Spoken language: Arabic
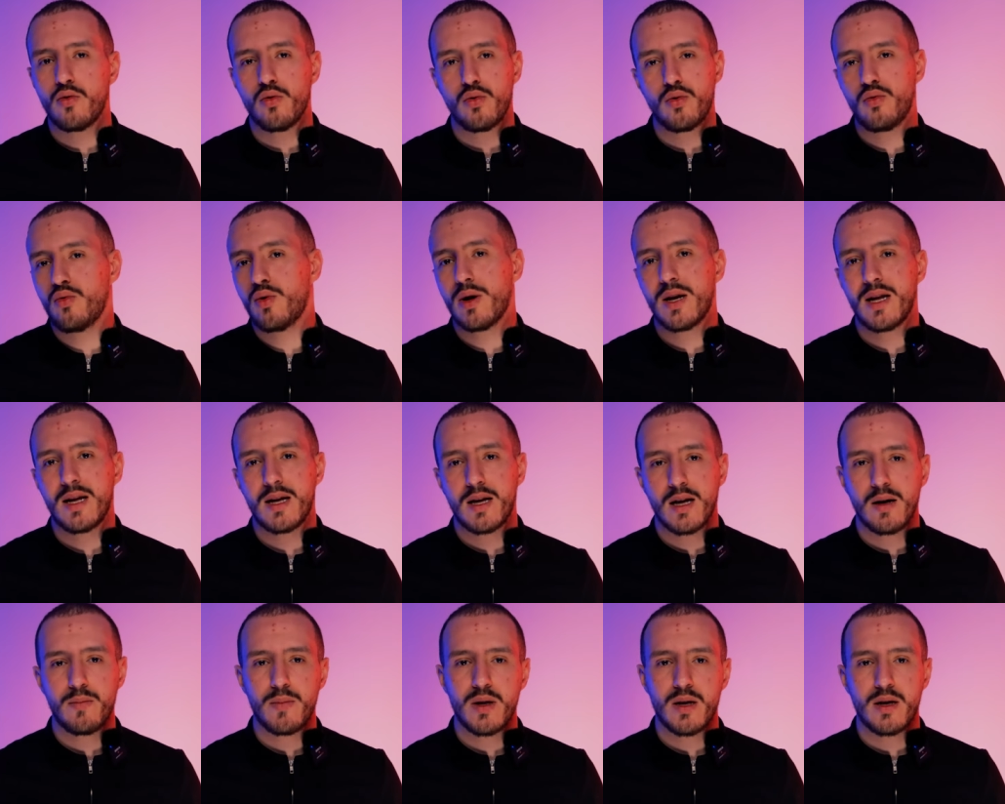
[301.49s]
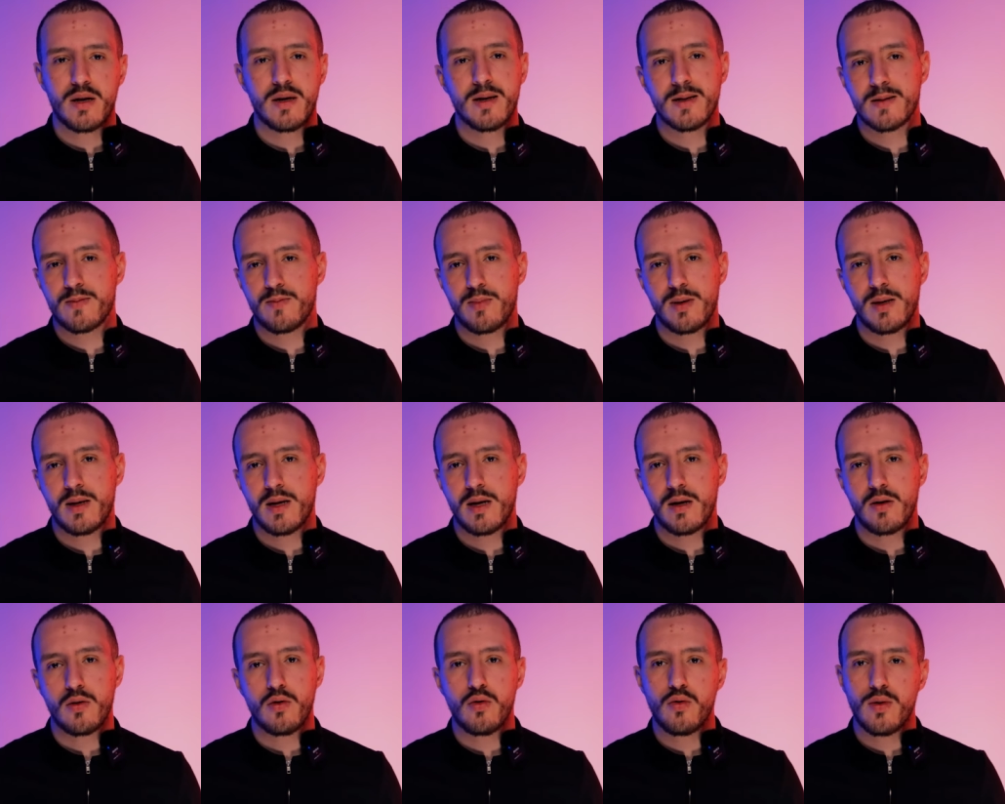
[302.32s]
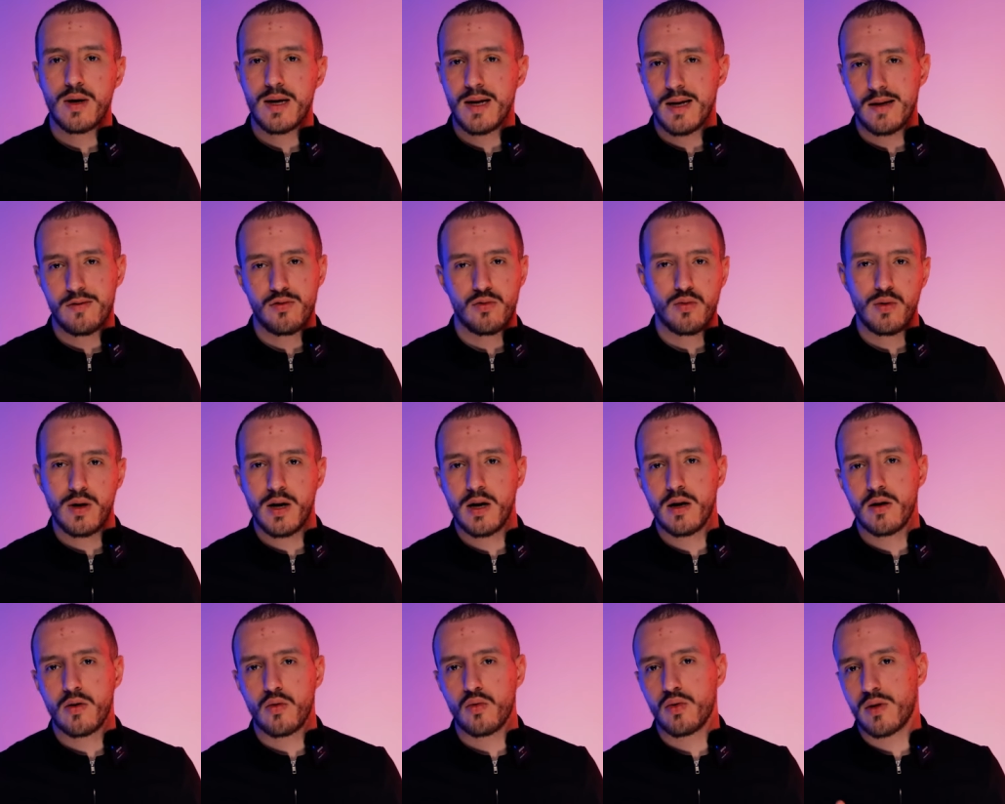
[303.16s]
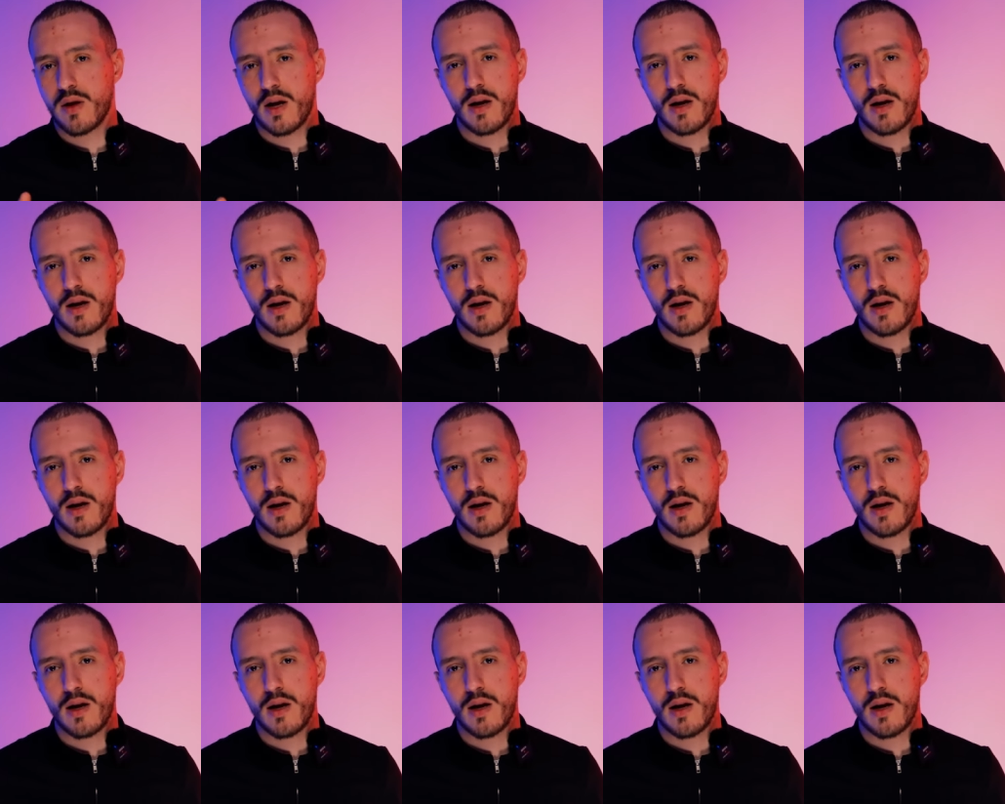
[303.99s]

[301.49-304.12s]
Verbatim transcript: ويوري كامل الناس باللي هو اللي عنده الحق